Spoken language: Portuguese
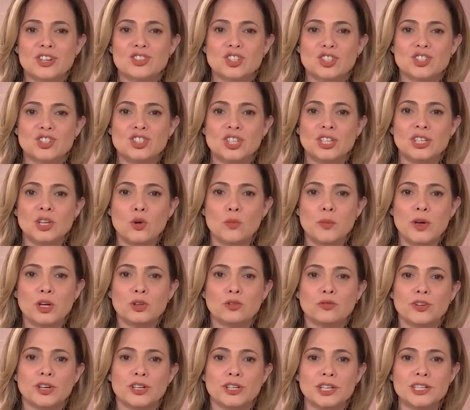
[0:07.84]
da Argentina,
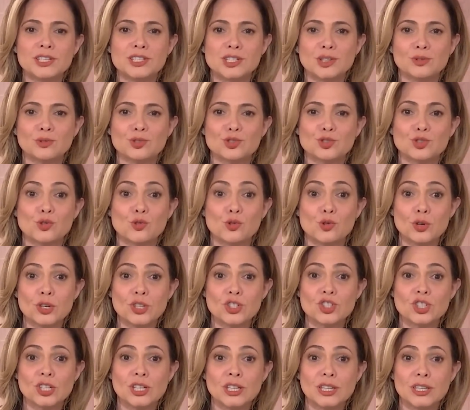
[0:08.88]
Alberto Fernandes, anunciou
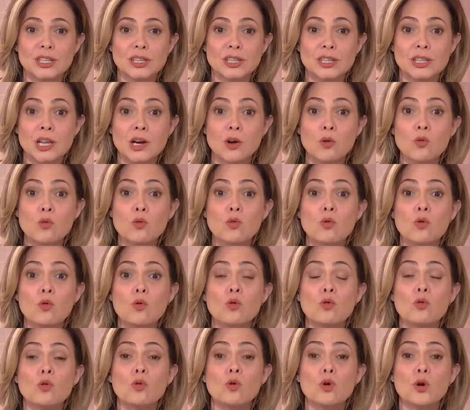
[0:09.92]
hoje que não
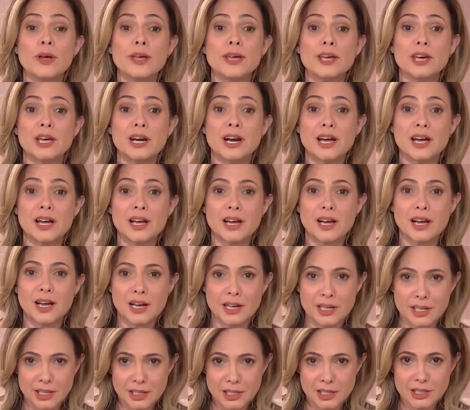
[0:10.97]
concorrerá à
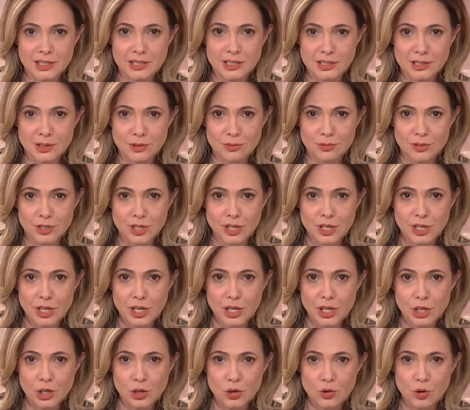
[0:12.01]
reeleição.
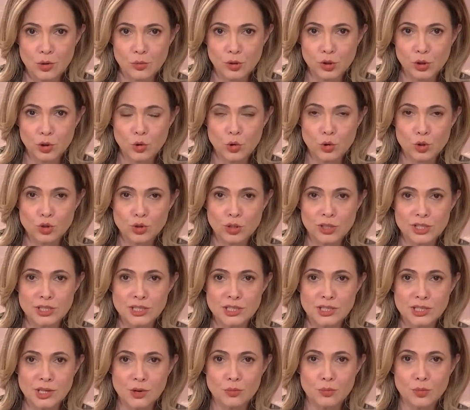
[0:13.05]
Ele comunicou sua
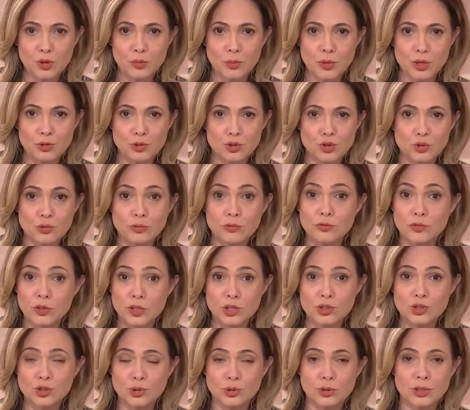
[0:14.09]
decisão por meio de um
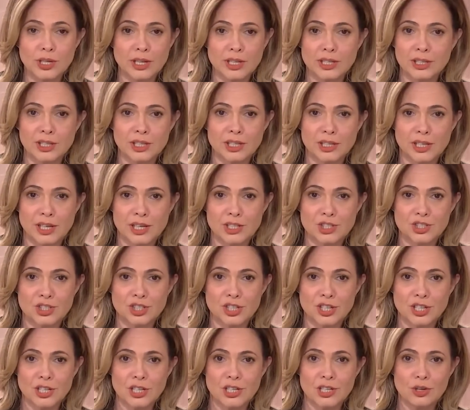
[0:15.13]
vídeo na internet.
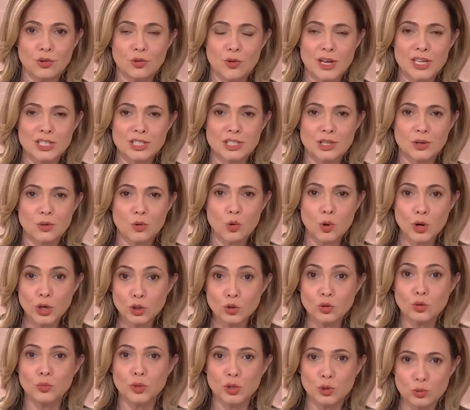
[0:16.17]
Em quase
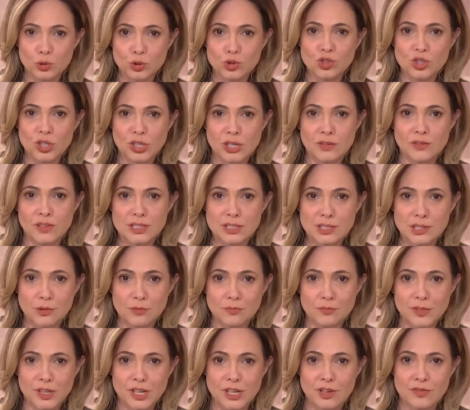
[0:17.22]
oito minutos de
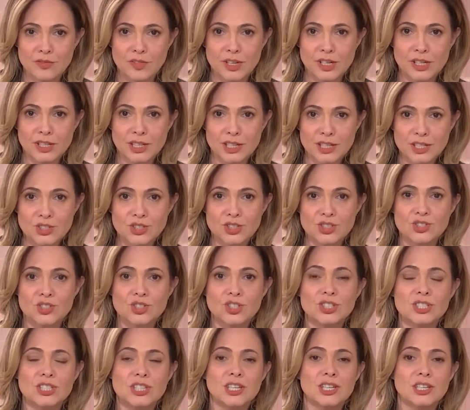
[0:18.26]
gravação, Fernandes
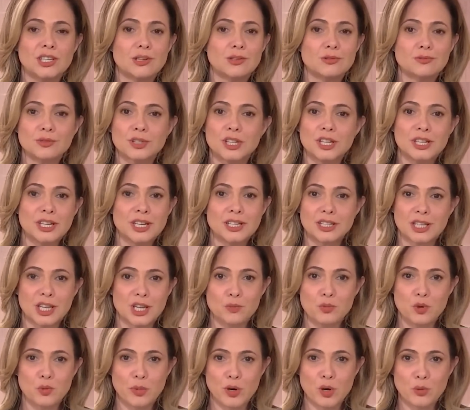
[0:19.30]
disse que não teria
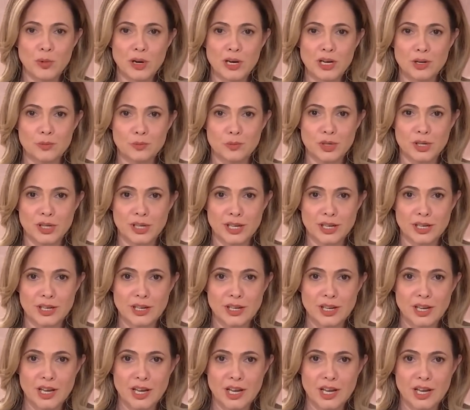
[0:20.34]
tempo para uma campanha.